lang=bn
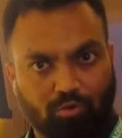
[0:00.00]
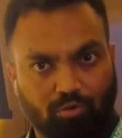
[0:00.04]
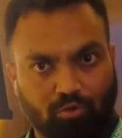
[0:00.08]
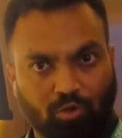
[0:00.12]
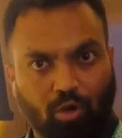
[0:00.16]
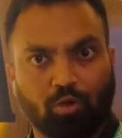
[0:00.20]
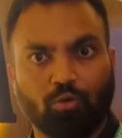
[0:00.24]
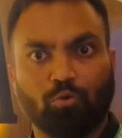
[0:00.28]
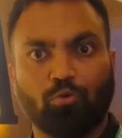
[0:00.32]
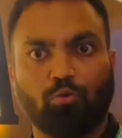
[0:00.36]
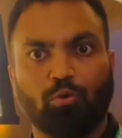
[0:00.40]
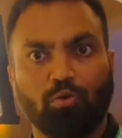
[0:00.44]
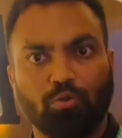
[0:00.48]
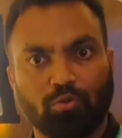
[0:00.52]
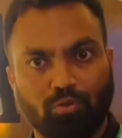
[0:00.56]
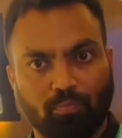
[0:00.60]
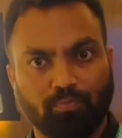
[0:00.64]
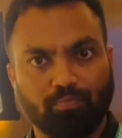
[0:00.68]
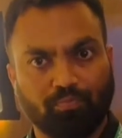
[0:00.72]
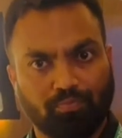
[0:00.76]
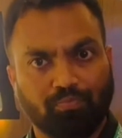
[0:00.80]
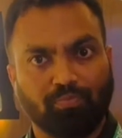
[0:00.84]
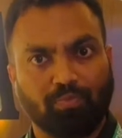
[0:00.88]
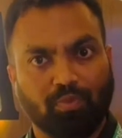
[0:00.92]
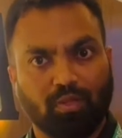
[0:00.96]
স্বয়ং খোদ
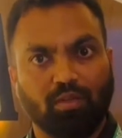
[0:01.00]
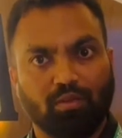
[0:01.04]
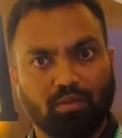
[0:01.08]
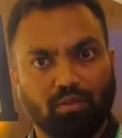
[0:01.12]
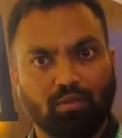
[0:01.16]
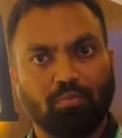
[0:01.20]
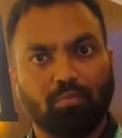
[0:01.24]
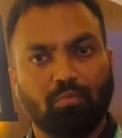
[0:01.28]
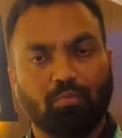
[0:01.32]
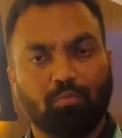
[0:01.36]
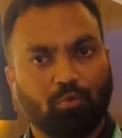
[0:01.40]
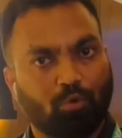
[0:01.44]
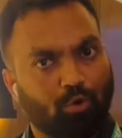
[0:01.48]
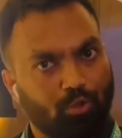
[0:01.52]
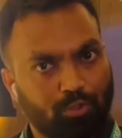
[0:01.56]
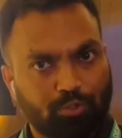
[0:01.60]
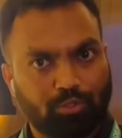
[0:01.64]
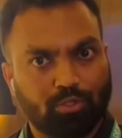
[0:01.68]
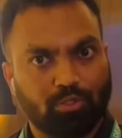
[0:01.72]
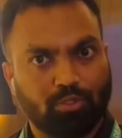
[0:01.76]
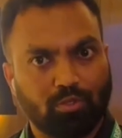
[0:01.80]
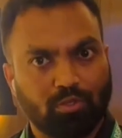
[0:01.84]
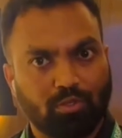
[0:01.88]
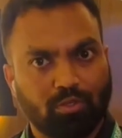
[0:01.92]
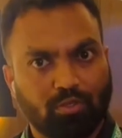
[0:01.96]
কোচ
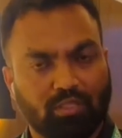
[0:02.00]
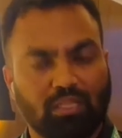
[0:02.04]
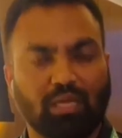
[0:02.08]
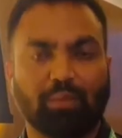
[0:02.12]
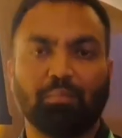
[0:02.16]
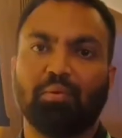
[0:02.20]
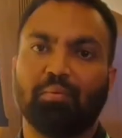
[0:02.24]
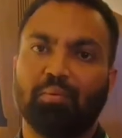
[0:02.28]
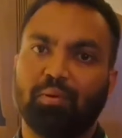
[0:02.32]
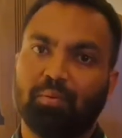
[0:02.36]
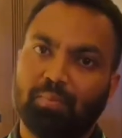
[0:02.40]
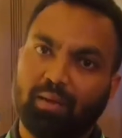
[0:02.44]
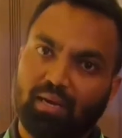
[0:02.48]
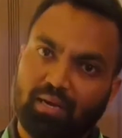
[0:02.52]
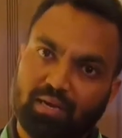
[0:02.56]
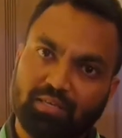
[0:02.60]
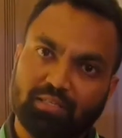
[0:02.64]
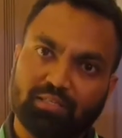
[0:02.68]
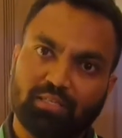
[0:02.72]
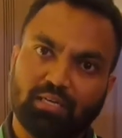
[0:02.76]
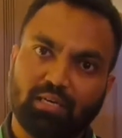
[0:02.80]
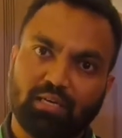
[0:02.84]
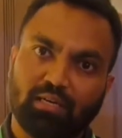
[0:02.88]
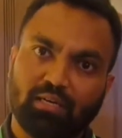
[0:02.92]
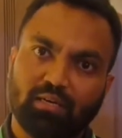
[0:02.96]
তামিম ইকবাল
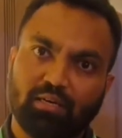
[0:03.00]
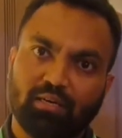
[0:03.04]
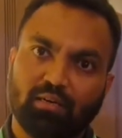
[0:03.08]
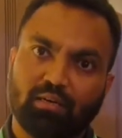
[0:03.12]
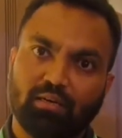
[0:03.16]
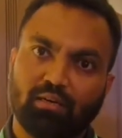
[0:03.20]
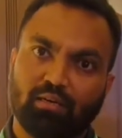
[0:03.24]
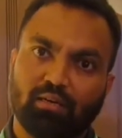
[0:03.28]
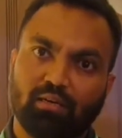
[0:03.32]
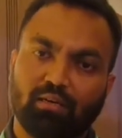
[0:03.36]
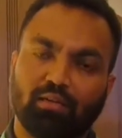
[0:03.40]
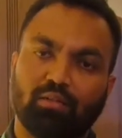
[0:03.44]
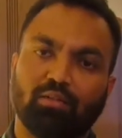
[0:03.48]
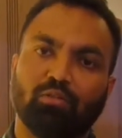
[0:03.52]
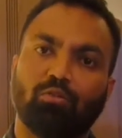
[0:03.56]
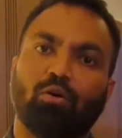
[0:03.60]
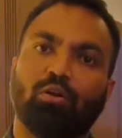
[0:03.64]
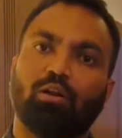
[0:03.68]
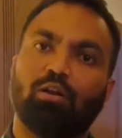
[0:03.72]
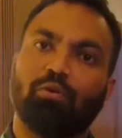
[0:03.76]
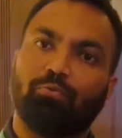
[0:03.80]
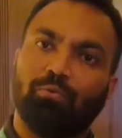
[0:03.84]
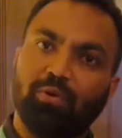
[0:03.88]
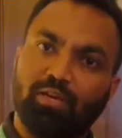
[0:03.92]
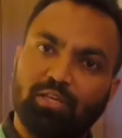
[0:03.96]
নিজে
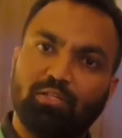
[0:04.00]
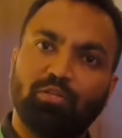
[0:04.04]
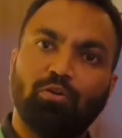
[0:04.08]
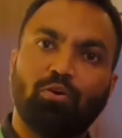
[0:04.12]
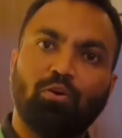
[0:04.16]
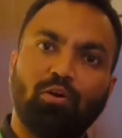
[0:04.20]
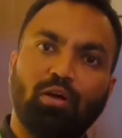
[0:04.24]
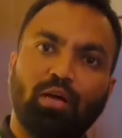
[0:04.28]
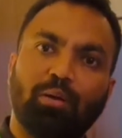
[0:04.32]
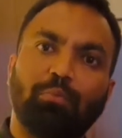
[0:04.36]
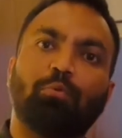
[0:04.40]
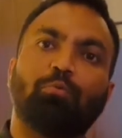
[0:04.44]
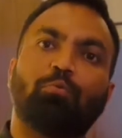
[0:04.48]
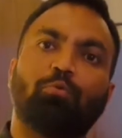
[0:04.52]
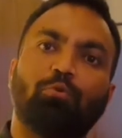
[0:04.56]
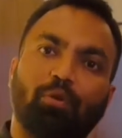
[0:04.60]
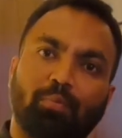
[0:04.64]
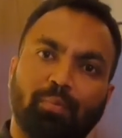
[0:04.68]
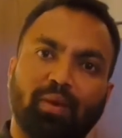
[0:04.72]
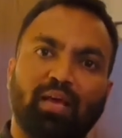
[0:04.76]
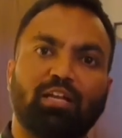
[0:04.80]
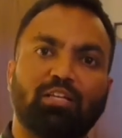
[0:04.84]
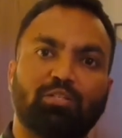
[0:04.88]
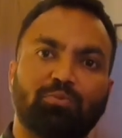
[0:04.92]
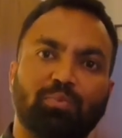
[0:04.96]
দলের ফিজিও এবং পুরো
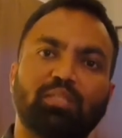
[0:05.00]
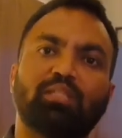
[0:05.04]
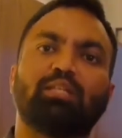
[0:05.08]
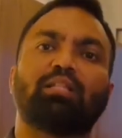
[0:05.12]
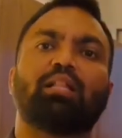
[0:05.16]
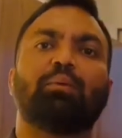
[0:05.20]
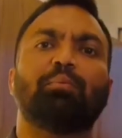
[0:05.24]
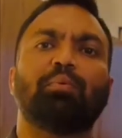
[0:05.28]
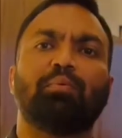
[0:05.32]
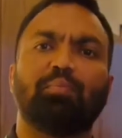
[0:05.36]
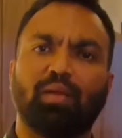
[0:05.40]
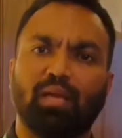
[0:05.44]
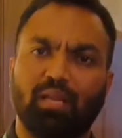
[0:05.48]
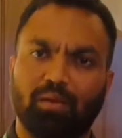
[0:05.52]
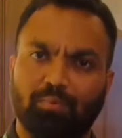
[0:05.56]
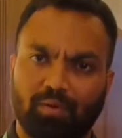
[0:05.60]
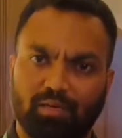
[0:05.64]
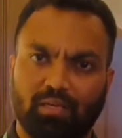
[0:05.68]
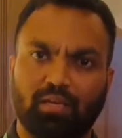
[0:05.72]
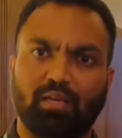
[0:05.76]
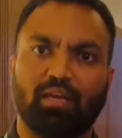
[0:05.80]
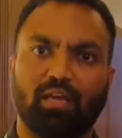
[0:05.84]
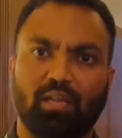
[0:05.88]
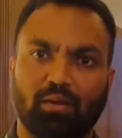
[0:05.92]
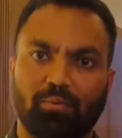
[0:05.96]
ম্যানেজমেন্ট যে তামিম
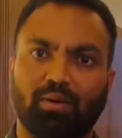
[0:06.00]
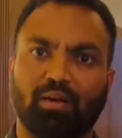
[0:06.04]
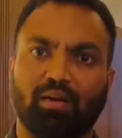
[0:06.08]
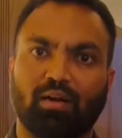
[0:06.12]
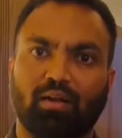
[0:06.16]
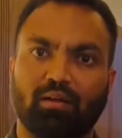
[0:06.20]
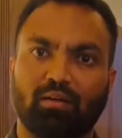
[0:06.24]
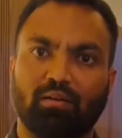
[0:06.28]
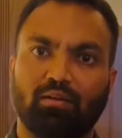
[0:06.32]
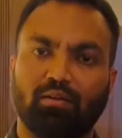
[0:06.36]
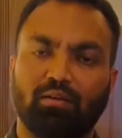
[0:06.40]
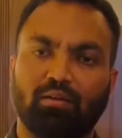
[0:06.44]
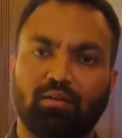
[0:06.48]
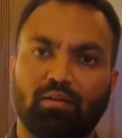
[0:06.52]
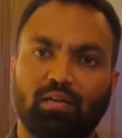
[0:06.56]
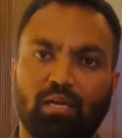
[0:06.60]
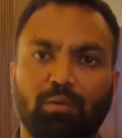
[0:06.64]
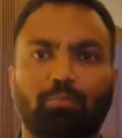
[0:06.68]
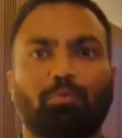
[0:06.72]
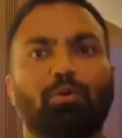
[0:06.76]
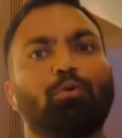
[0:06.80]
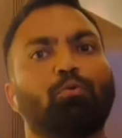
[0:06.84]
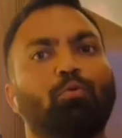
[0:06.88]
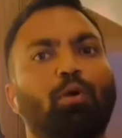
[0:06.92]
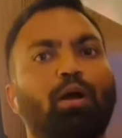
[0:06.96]
খেলবেন কি খেলবেন না
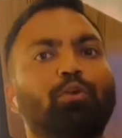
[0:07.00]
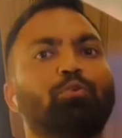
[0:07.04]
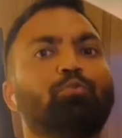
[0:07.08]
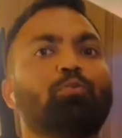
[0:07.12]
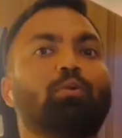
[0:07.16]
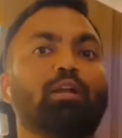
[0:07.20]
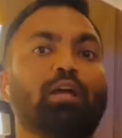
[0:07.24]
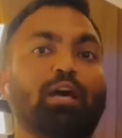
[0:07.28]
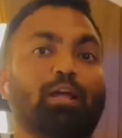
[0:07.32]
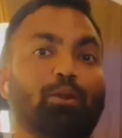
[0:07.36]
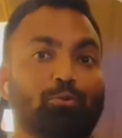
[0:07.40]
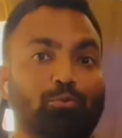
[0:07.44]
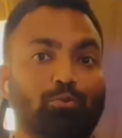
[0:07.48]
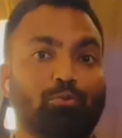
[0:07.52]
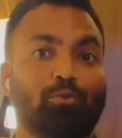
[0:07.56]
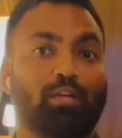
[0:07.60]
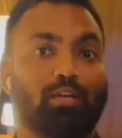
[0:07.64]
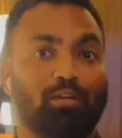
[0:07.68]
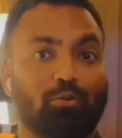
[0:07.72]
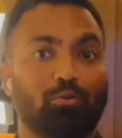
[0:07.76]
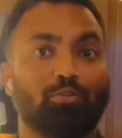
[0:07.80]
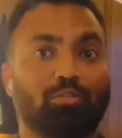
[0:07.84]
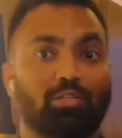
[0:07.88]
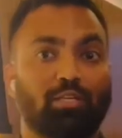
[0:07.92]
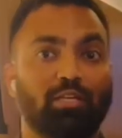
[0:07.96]
এরপরে ওয়ান টু ওয়ান
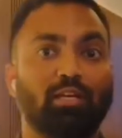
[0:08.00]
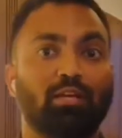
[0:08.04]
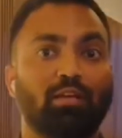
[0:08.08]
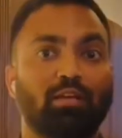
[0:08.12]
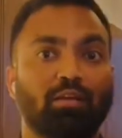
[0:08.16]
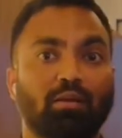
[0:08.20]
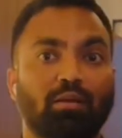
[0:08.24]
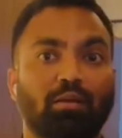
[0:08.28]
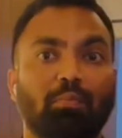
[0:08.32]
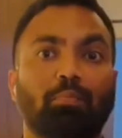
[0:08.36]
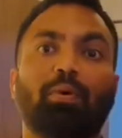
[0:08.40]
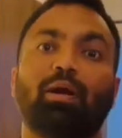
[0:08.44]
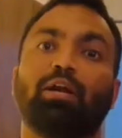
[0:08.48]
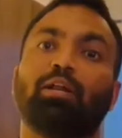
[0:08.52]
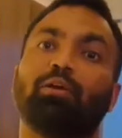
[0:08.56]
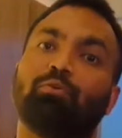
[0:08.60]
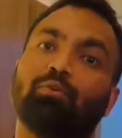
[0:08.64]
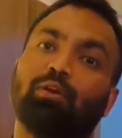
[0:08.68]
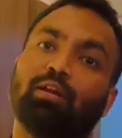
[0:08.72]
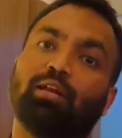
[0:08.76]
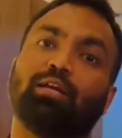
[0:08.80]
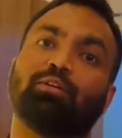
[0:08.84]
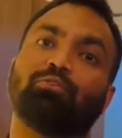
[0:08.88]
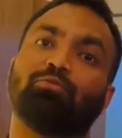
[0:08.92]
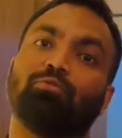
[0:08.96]
আলোচনায় হচ্ছে
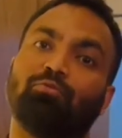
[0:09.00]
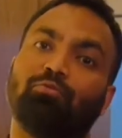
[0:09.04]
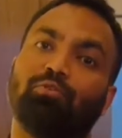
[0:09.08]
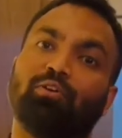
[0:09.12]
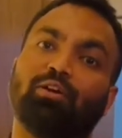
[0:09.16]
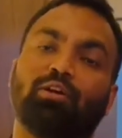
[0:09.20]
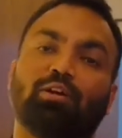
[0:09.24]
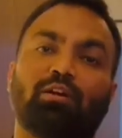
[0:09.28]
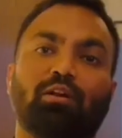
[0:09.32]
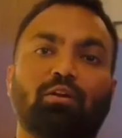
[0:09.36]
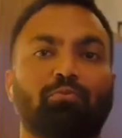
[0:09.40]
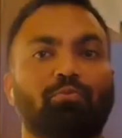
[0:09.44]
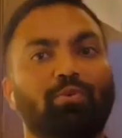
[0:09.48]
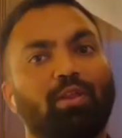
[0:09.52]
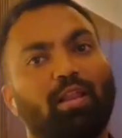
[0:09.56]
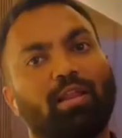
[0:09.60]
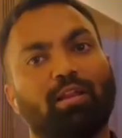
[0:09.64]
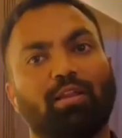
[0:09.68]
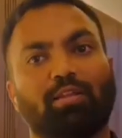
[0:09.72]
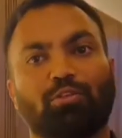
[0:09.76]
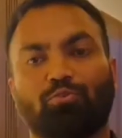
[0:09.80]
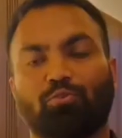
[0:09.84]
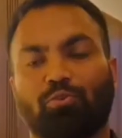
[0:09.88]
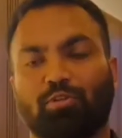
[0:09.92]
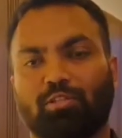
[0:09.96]
পার্টিকুলার একজন ক্রিকেটার
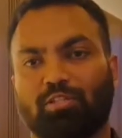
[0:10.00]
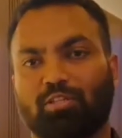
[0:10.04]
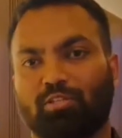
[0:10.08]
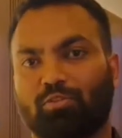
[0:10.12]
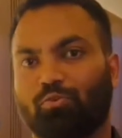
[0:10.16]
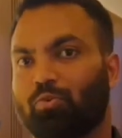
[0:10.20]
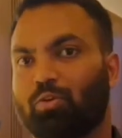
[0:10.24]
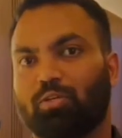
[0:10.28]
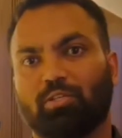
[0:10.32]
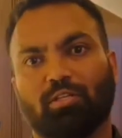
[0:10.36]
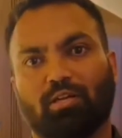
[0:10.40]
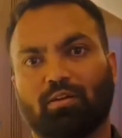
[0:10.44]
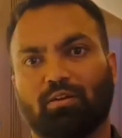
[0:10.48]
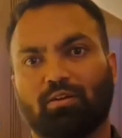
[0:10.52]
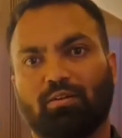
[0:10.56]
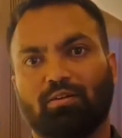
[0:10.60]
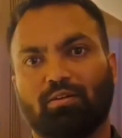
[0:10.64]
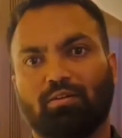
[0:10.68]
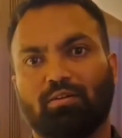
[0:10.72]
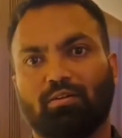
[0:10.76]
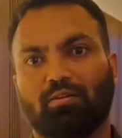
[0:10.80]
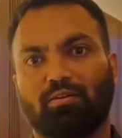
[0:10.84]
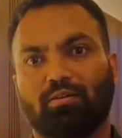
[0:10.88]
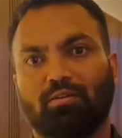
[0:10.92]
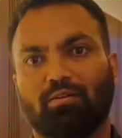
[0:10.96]
ভিলাইনের চরিত্রে চলে
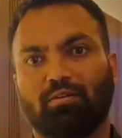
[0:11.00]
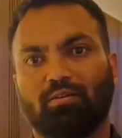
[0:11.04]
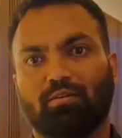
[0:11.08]
যান